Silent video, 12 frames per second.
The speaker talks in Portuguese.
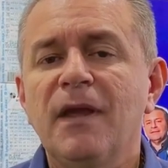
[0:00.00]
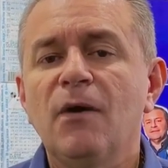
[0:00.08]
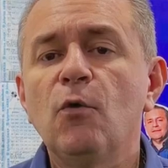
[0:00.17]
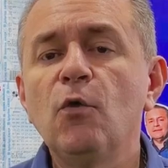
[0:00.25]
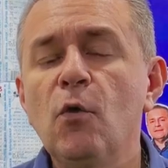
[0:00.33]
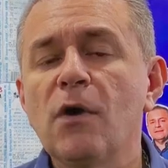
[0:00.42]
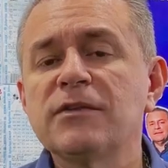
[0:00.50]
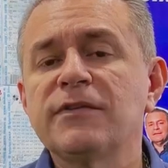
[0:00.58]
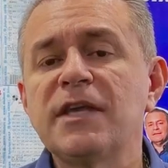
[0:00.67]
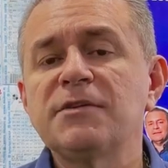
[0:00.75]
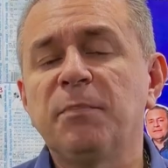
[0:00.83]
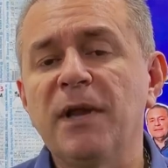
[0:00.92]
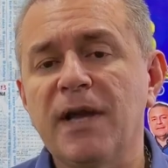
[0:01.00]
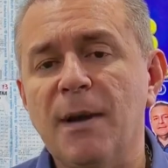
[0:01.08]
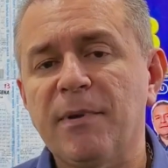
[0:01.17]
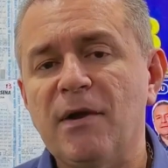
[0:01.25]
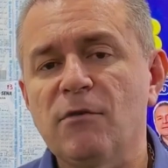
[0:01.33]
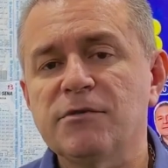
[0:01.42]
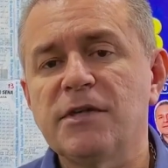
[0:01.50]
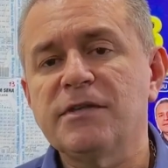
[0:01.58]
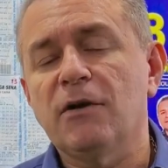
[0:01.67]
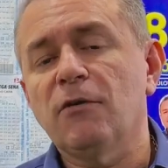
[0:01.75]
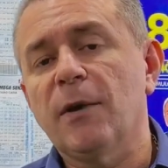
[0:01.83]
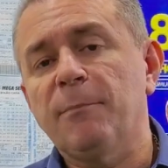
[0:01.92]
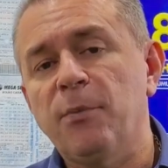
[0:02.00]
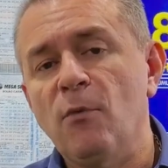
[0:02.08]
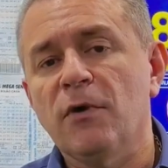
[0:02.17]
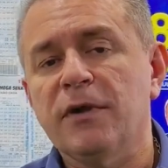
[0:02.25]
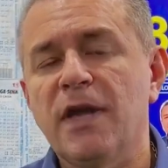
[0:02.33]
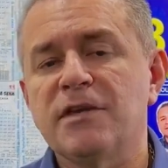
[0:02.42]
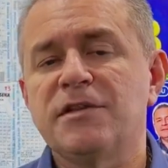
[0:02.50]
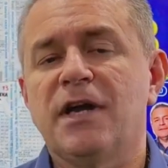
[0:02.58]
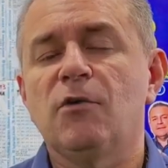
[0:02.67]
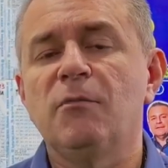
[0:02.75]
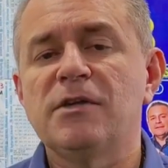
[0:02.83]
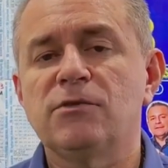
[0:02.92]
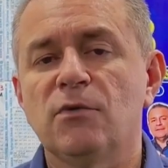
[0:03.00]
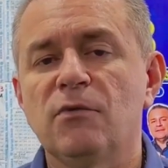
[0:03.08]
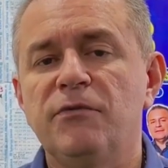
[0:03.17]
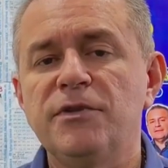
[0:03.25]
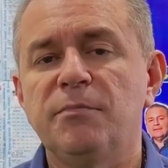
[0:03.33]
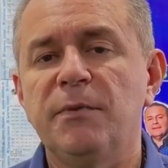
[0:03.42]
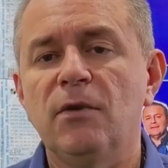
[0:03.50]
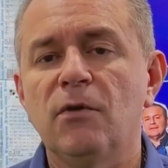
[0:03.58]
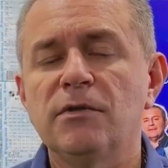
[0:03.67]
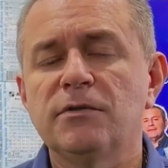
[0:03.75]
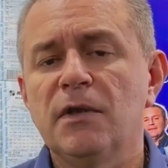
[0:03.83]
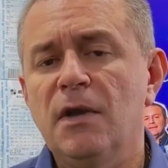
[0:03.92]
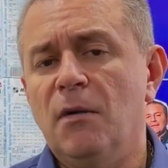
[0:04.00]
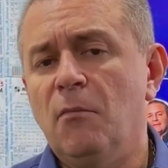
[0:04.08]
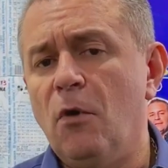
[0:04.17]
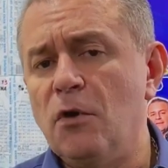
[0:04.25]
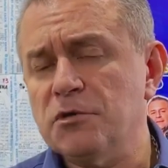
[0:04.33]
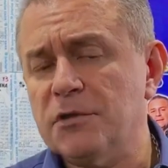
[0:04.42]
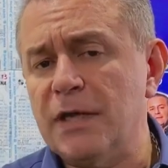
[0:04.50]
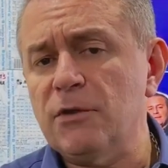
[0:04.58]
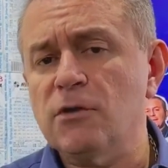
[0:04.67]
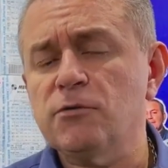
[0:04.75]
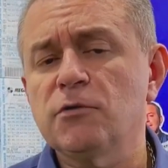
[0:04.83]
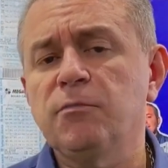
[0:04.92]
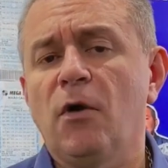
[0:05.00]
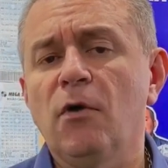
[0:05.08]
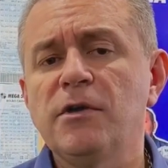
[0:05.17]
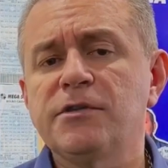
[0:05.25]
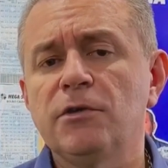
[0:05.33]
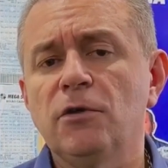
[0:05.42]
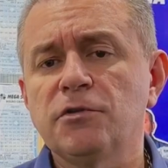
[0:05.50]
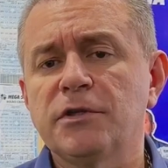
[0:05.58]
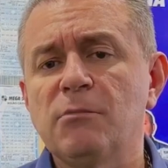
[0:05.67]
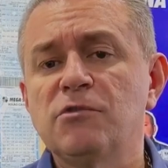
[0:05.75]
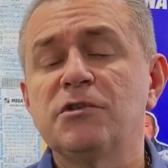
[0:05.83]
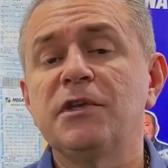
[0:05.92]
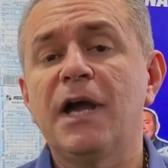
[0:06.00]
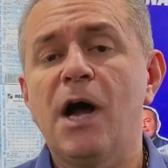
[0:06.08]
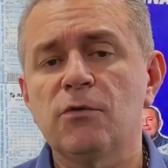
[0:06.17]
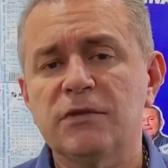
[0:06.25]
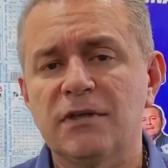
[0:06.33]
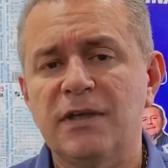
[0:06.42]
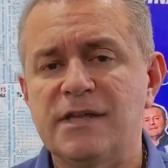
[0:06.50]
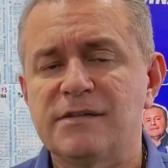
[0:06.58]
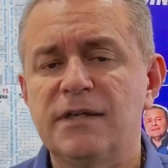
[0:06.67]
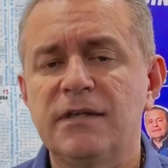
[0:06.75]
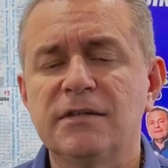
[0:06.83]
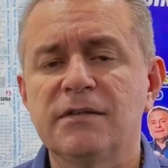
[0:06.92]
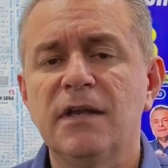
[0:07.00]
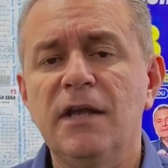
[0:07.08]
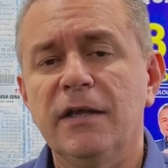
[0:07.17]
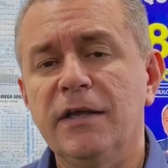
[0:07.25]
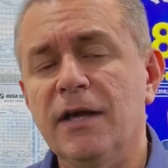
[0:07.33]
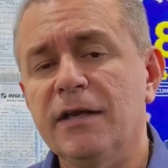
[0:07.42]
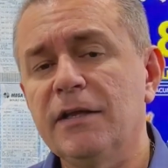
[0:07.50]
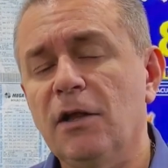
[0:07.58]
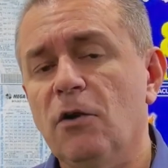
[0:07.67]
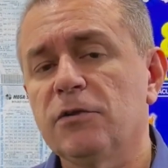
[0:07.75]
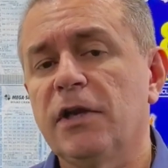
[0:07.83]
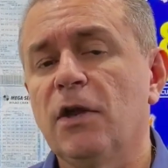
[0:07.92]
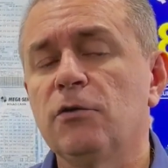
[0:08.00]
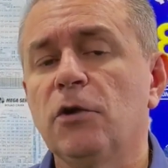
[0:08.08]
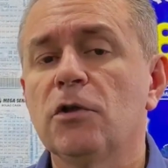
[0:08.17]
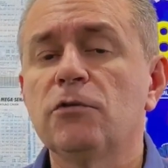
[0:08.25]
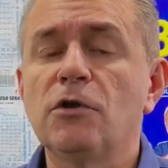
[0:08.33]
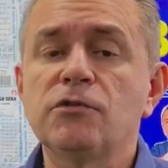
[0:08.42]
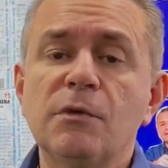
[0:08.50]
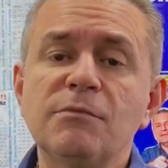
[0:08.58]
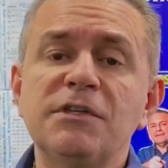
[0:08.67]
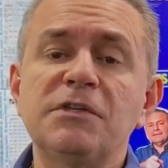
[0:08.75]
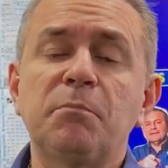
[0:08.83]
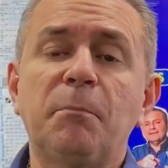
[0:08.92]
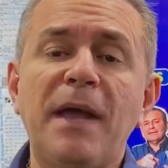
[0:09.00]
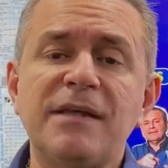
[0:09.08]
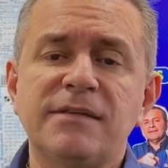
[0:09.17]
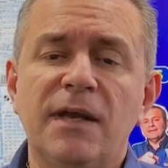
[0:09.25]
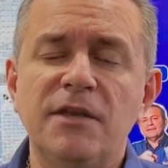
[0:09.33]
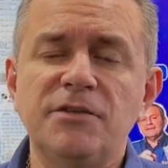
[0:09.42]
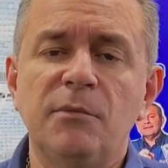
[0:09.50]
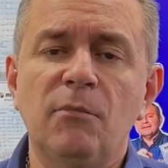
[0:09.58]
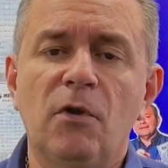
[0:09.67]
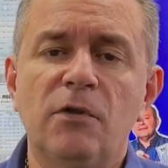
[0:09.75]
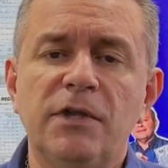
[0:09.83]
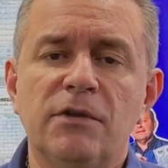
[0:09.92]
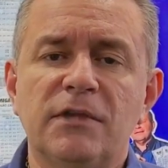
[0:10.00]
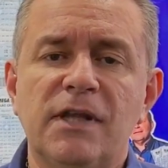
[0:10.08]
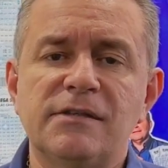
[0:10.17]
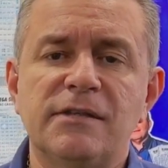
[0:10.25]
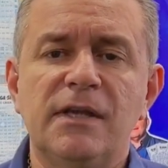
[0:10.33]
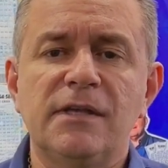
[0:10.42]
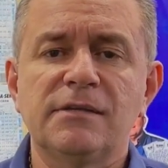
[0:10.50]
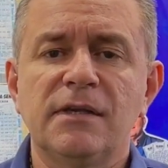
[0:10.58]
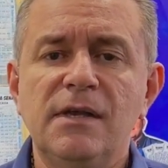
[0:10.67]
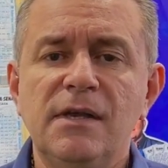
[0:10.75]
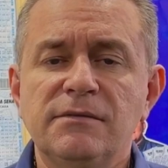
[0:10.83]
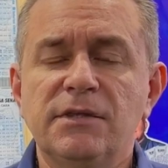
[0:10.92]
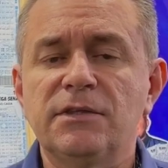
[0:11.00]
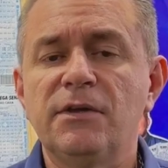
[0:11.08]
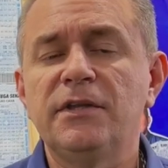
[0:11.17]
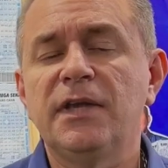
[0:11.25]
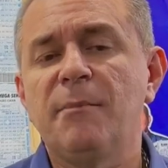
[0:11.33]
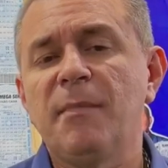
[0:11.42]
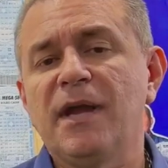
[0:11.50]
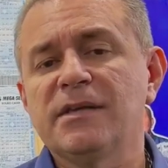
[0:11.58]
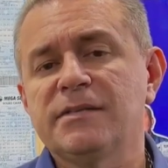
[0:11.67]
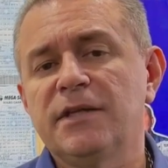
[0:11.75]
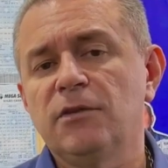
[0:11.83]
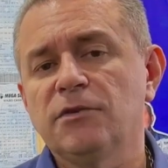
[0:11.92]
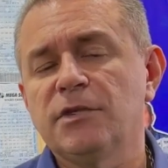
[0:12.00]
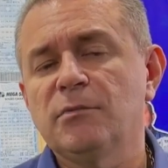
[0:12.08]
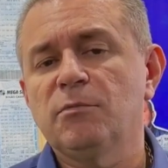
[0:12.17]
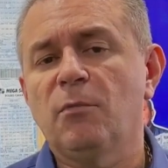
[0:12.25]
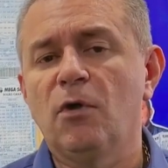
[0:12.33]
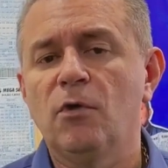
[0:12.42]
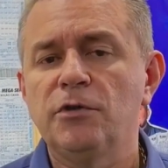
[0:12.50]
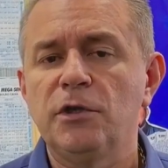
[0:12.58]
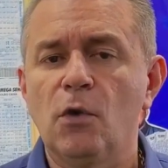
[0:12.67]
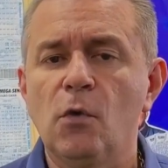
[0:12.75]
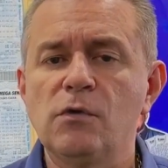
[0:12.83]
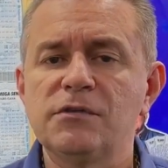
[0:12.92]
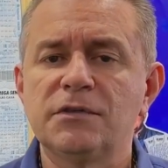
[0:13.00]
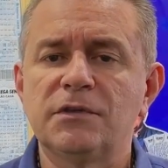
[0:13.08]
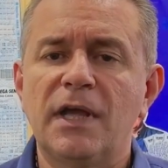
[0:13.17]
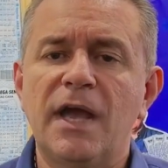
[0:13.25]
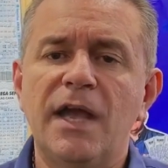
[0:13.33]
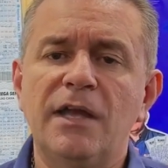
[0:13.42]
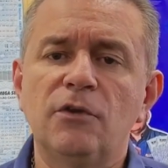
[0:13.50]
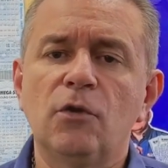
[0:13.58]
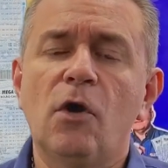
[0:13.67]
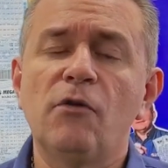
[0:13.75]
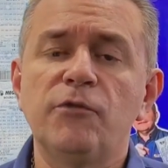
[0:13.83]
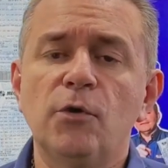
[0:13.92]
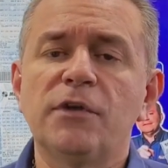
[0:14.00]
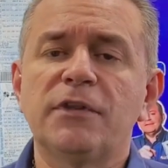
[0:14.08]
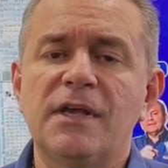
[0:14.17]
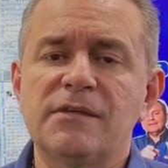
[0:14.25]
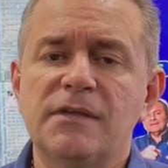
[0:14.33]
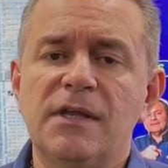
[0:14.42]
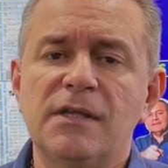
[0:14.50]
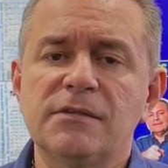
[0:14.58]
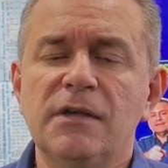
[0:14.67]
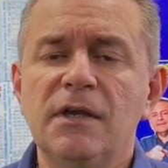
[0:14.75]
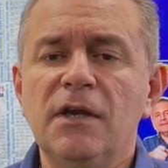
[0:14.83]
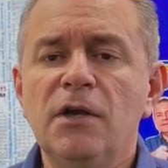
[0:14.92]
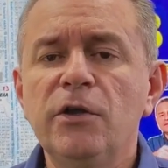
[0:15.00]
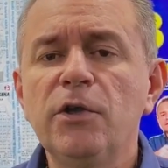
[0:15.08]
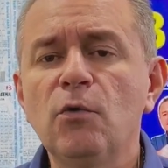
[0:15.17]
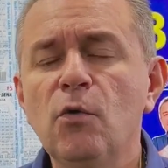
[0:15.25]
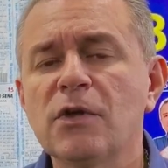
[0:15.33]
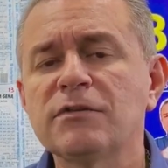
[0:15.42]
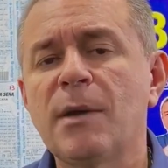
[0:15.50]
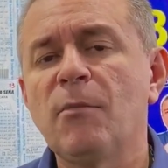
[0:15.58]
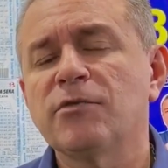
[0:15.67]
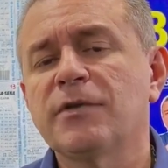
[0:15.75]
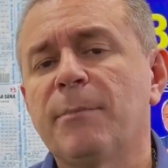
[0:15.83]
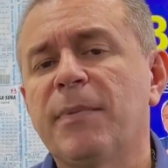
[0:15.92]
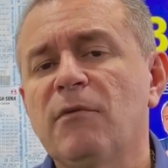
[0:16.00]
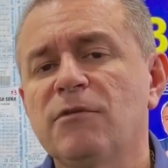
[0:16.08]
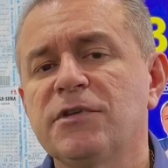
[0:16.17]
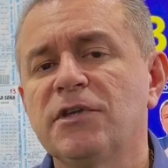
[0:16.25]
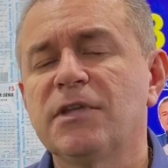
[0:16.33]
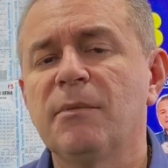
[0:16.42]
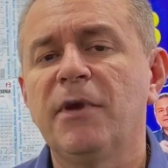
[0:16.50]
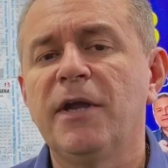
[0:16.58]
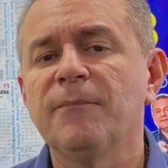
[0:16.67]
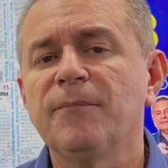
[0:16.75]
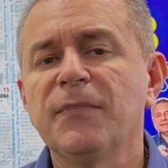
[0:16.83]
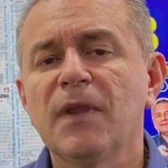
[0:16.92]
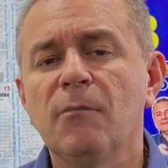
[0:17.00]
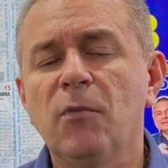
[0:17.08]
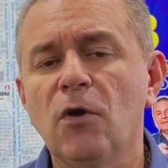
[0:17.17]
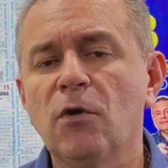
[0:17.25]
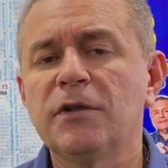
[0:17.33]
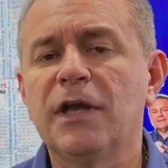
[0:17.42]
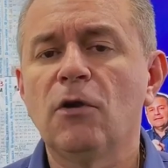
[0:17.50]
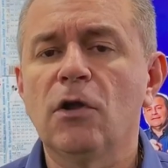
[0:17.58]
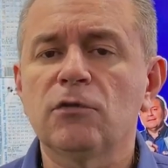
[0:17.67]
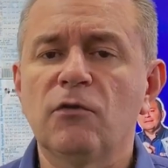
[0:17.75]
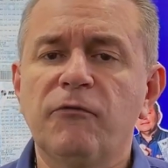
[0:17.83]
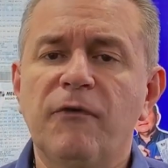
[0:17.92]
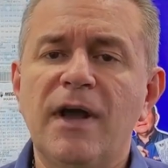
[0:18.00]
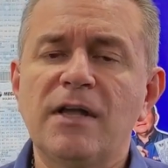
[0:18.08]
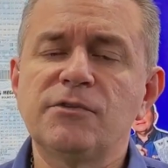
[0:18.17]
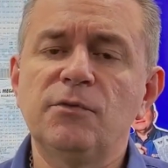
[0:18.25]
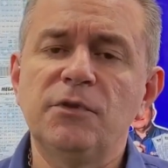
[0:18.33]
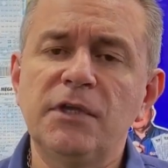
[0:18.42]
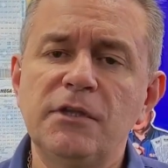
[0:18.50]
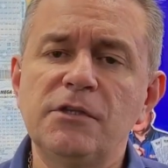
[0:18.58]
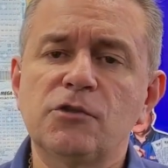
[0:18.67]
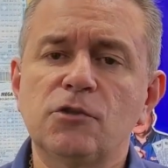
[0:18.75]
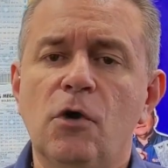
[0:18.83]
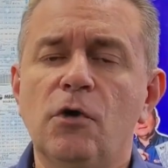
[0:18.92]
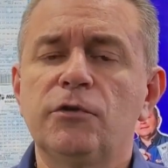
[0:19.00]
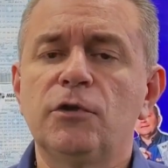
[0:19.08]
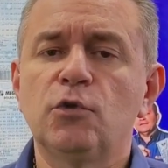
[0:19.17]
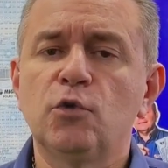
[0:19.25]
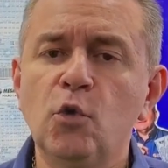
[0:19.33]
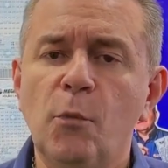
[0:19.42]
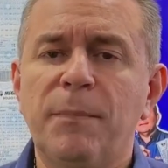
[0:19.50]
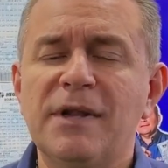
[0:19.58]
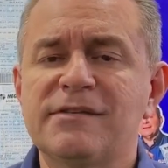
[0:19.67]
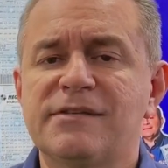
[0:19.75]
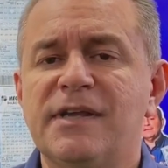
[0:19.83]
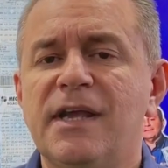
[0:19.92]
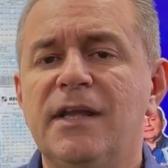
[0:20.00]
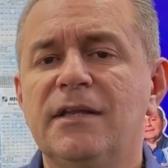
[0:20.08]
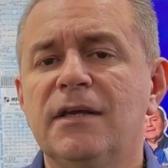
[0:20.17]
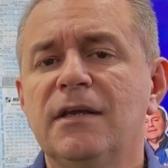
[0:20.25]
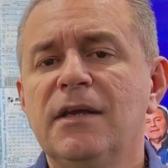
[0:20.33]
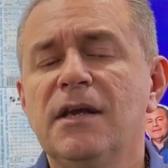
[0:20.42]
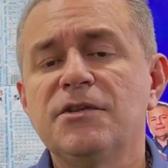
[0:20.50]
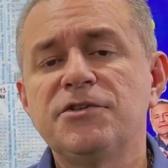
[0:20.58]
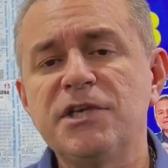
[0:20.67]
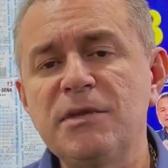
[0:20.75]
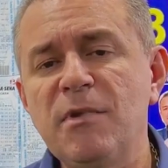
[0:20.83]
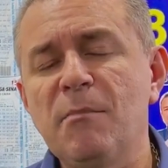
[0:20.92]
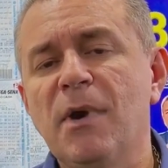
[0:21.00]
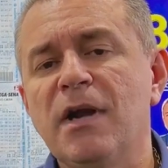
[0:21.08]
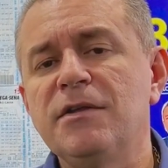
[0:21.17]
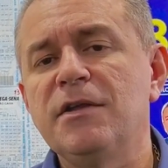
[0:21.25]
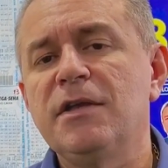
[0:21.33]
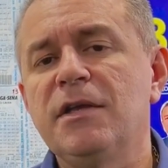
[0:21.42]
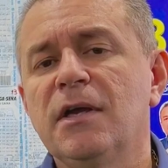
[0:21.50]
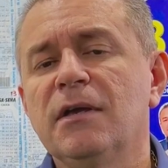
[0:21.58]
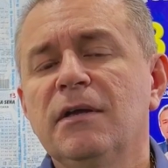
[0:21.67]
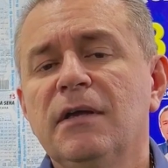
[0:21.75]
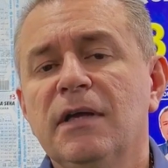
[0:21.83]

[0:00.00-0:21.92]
O Lucas vai explicar para vocês agora por que já começou com 20 milhões, mostrar nossos bolões que nós temos de altas dezenas, que aqui na Loteria Alto nós somos especialistas em bolões de altas dezenas. Você tem uma ideia, a Mega Sena nós temos bolões de 11, 10, 9, 8 dezenas. E o Lucas vai mostrar para vocês também bolões da Loto Fácil, Dia de Sorte, Dupla Sena, Time Mania.